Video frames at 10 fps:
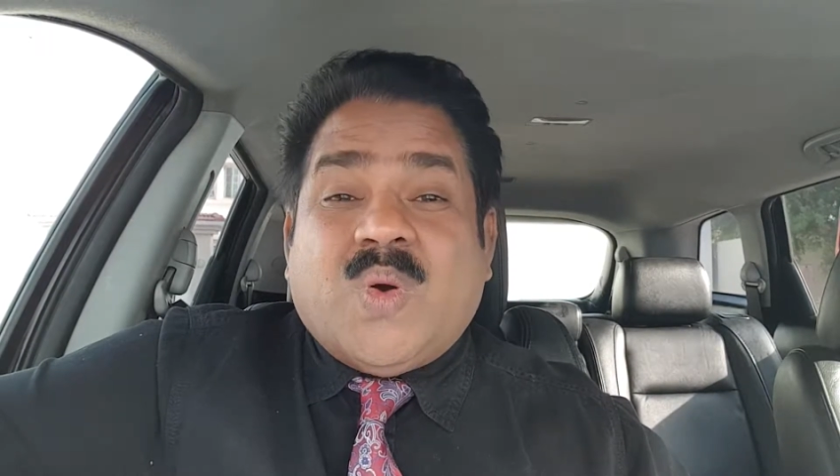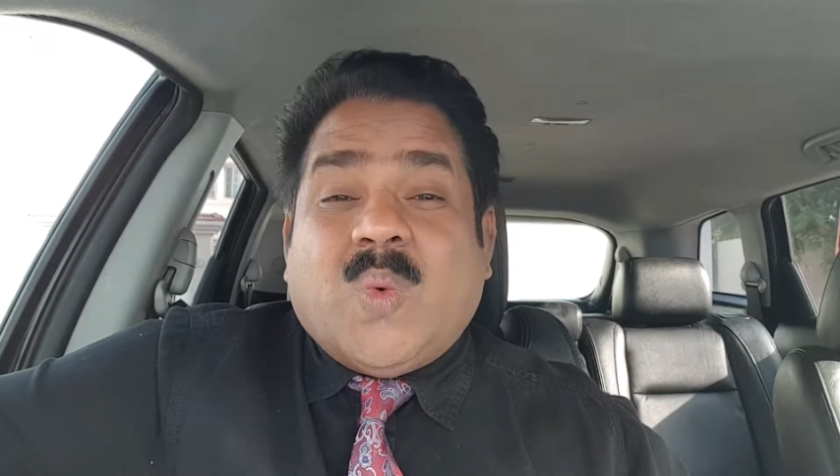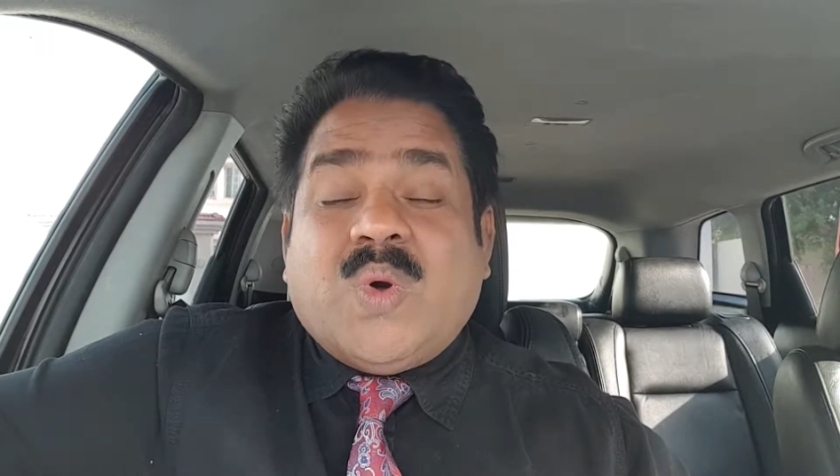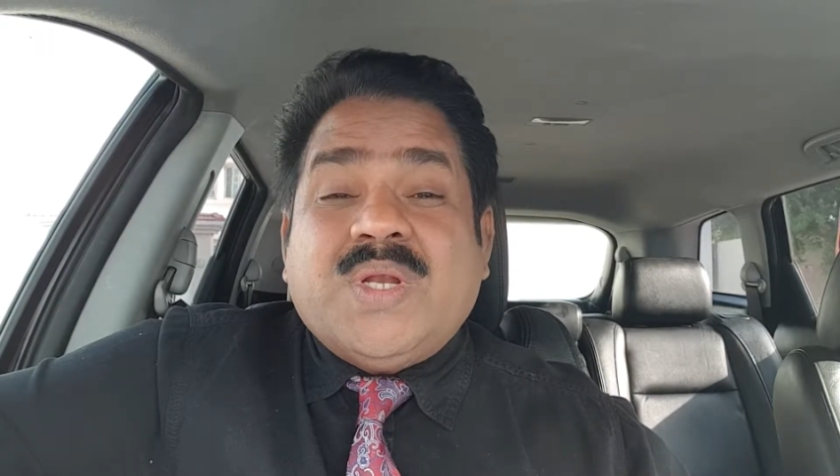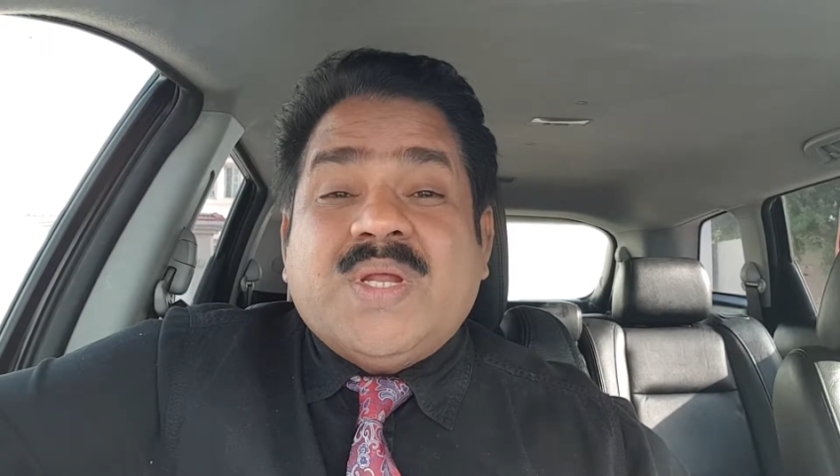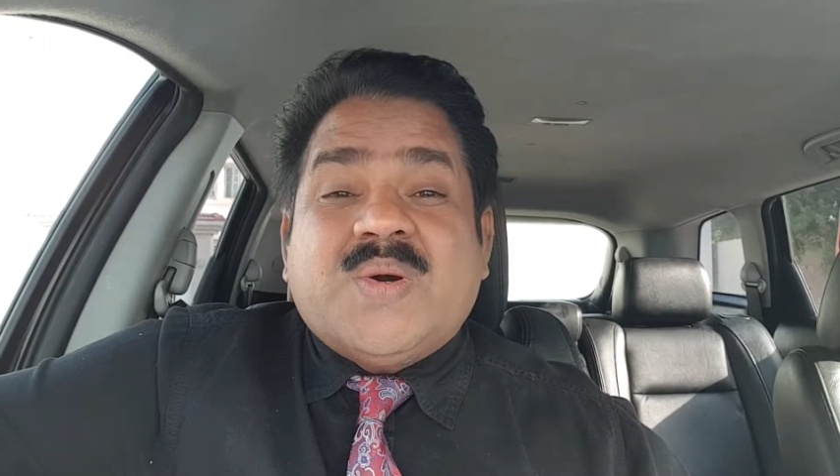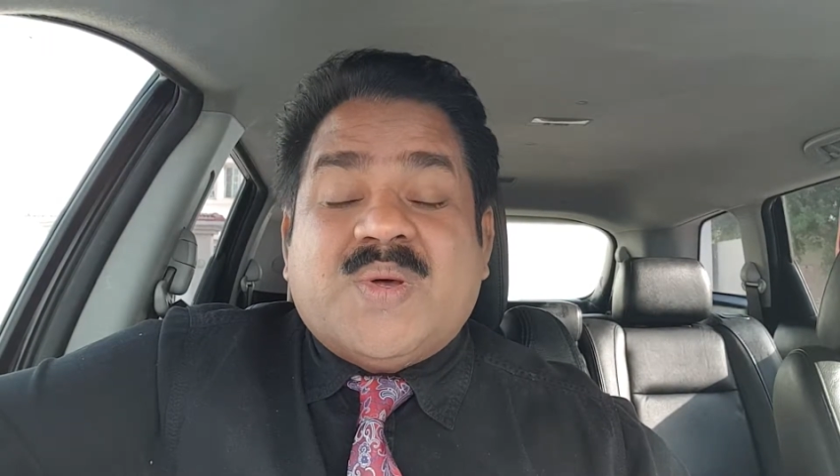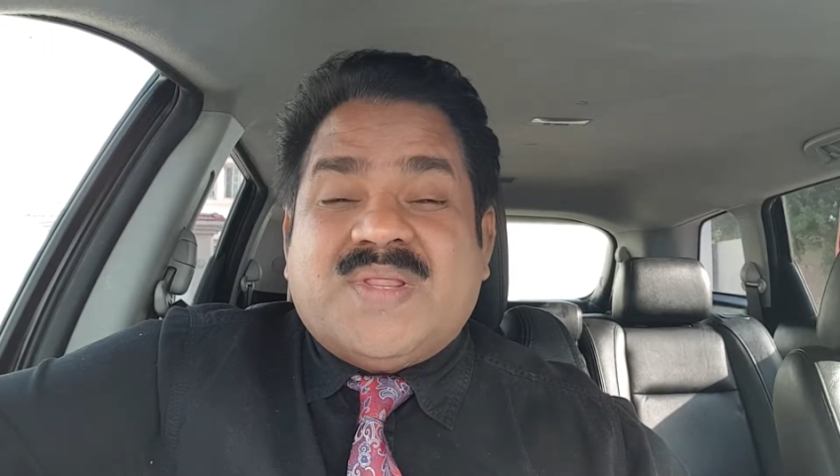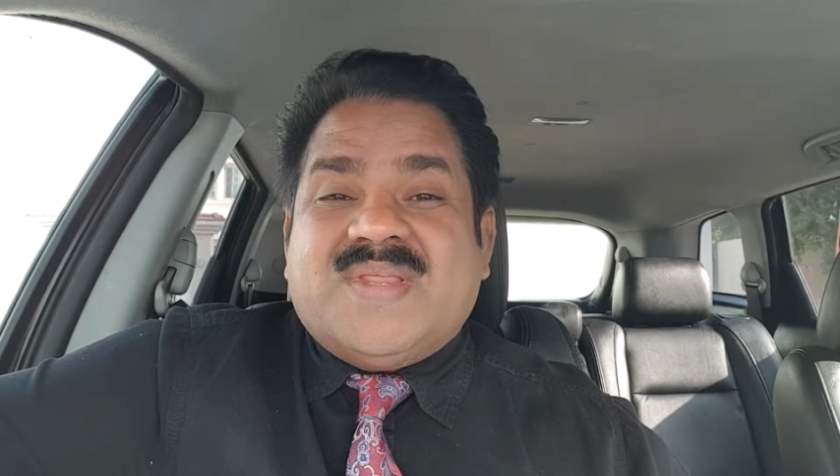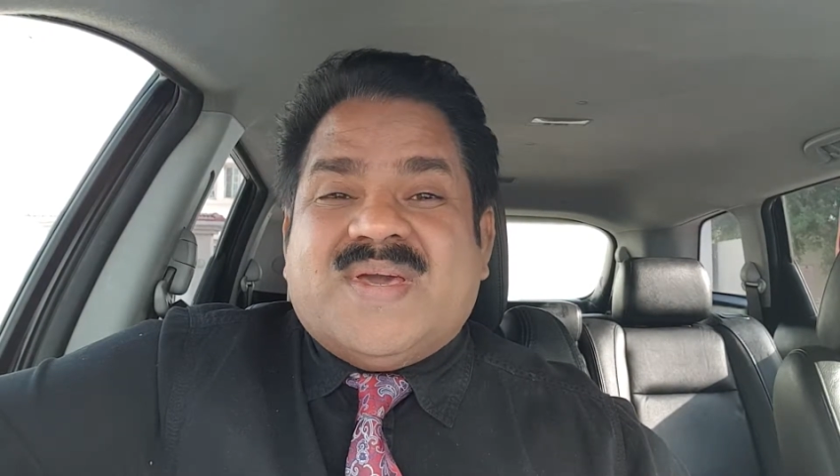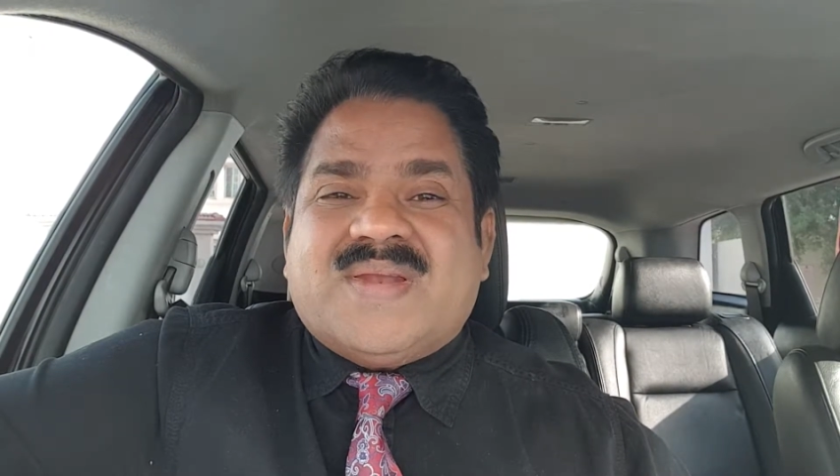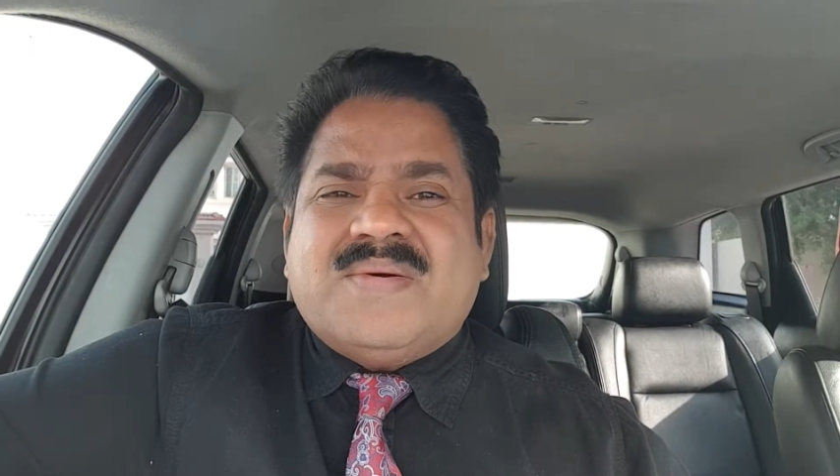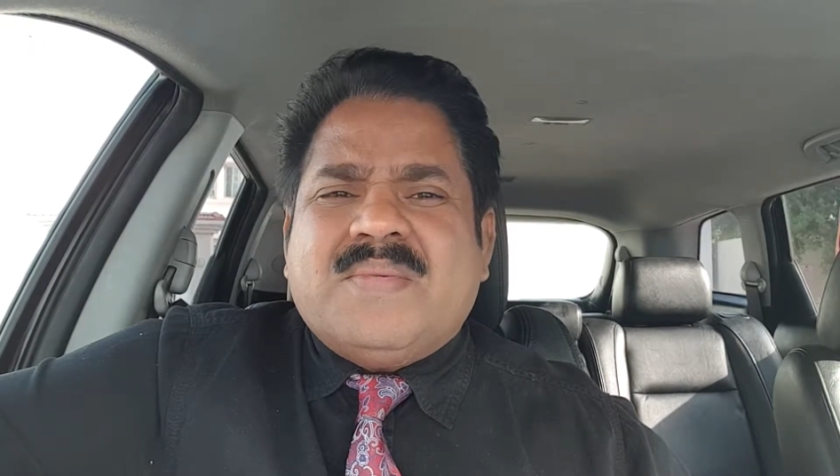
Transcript: ஒன்று குருந்தியர்